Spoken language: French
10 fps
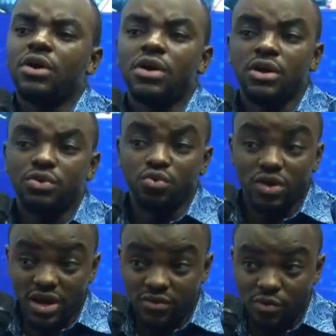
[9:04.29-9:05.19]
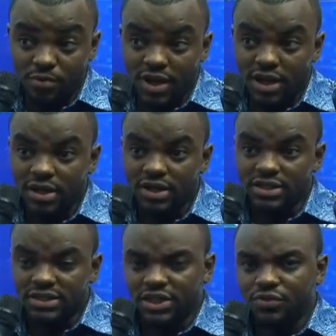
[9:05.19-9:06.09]
Nous n'en avons pas.
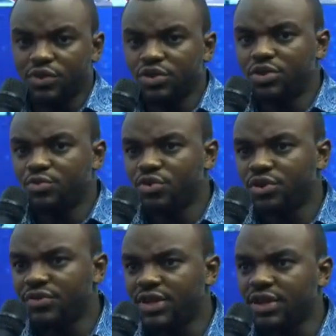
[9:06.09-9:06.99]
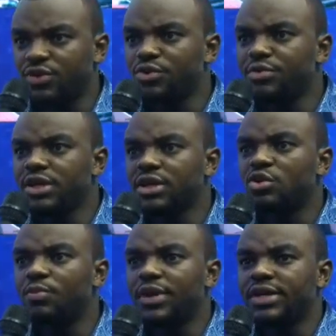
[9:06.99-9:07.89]
Ce qui veut dire, du point de vue économique, le
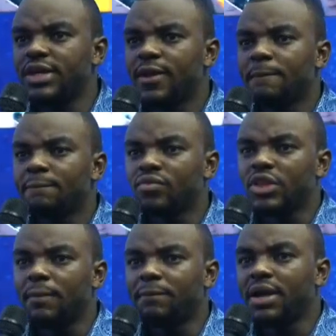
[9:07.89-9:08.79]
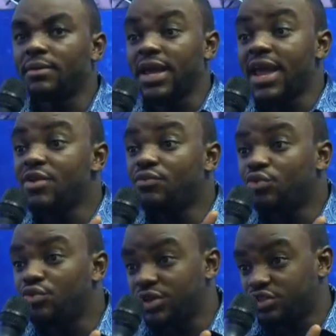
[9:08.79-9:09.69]
pays n'a pas
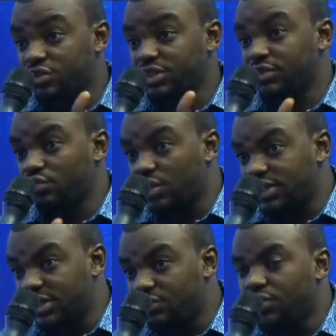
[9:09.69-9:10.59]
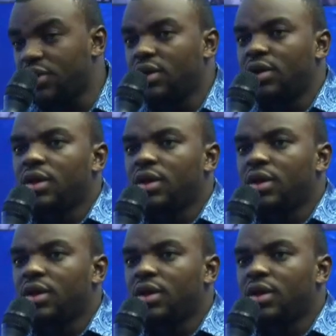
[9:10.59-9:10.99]
évolué 63 ans durant.